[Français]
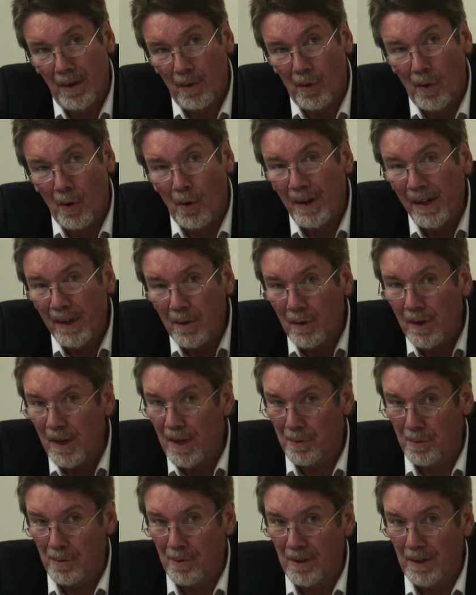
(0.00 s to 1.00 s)

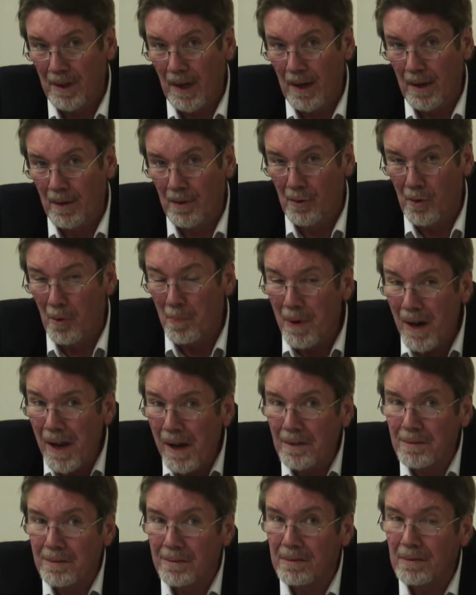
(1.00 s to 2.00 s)
auréolé d'une telle
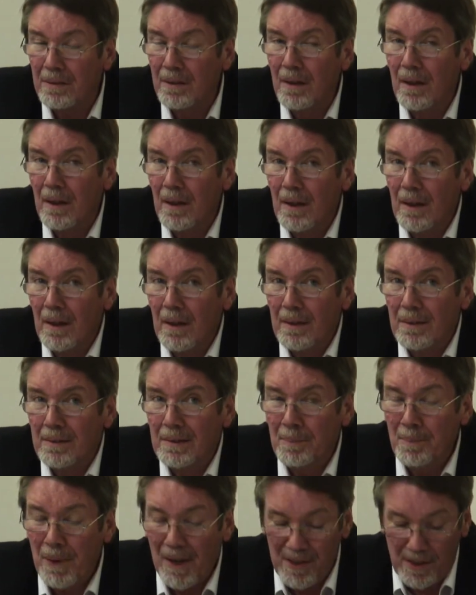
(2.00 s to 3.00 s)
noblesse,
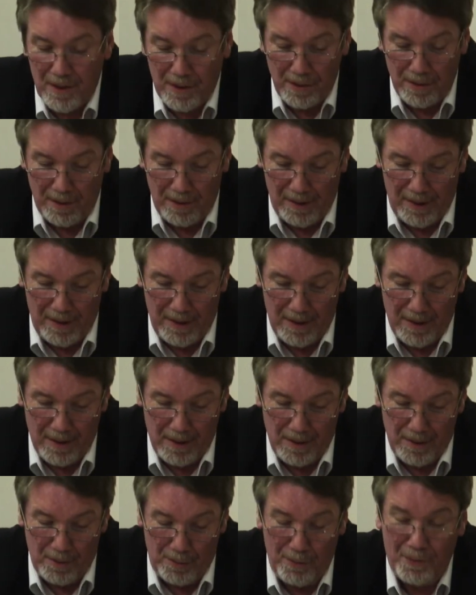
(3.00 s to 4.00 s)
c'est parce que,
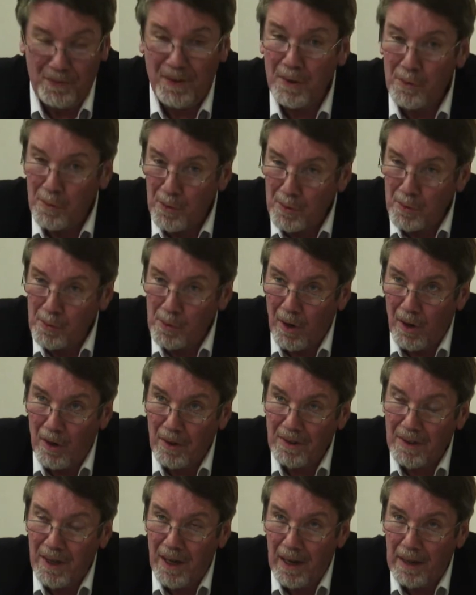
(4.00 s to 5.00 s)
du fait de son
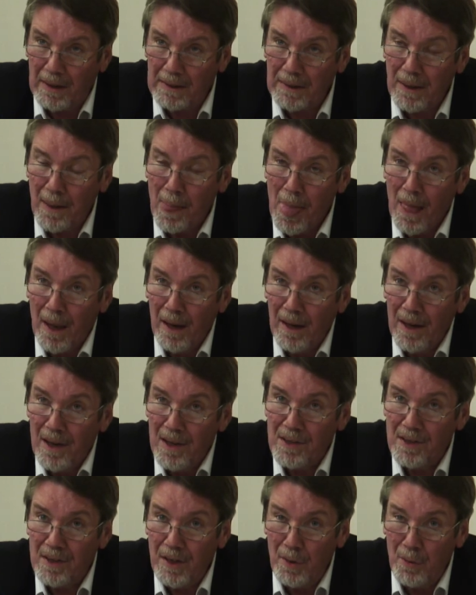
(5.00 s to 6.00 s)
grand âge,
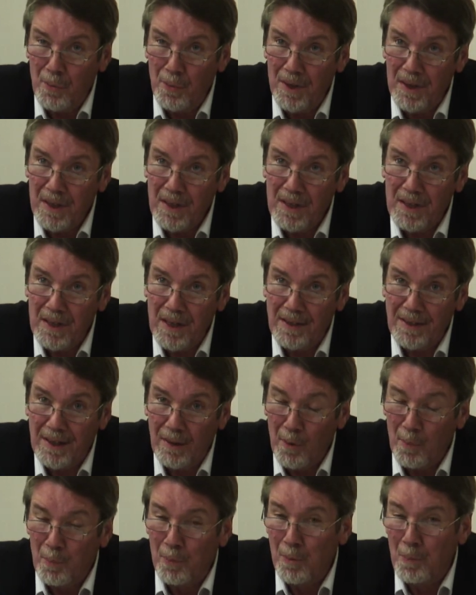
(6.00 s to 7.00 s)
c'est lui qui
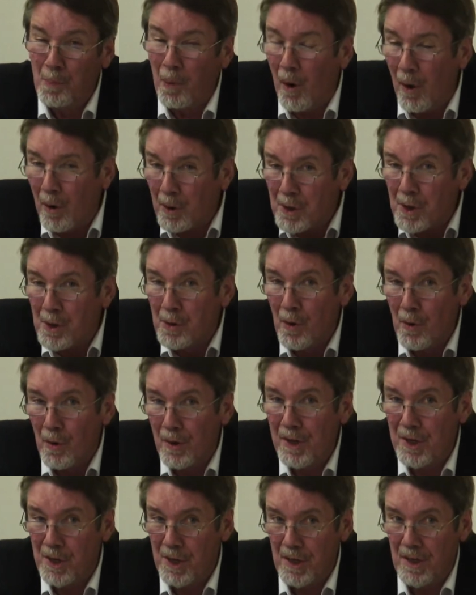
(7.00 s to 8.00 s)
était le plus proche de
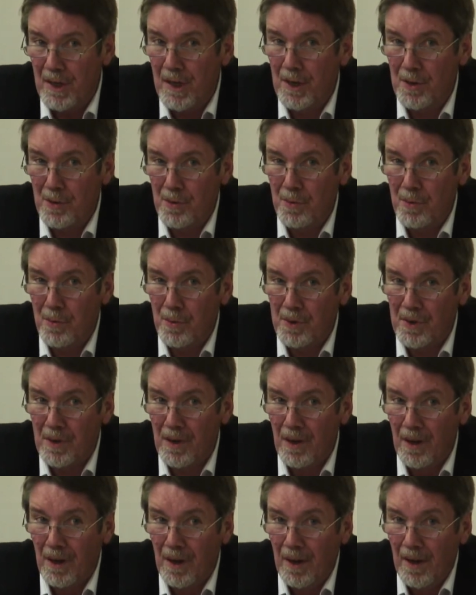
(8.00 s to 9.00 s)
l'origine des choses,
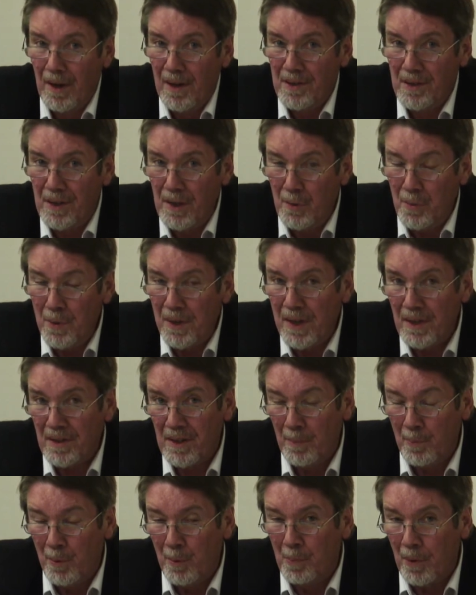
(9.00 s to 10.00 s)
c'est lui qui
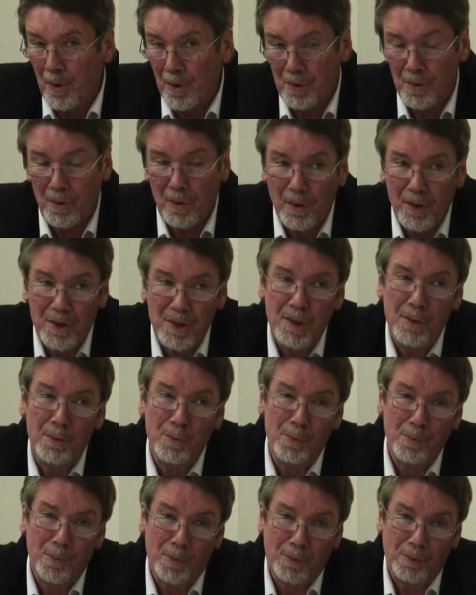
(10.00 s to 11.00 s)
était le plus proche de l'origine
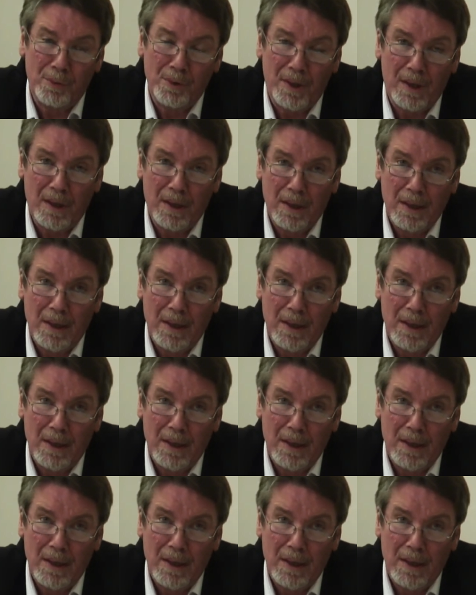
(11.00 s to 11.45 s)
du monde.